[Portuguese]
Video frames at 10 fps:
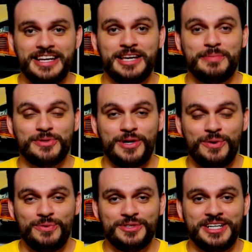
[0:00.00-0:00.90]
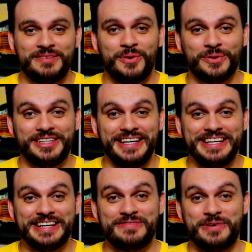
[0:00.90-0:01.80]
aqui, pessoal, já
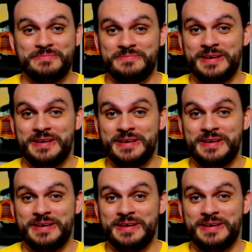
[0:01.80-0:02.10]
voltei, né? Foi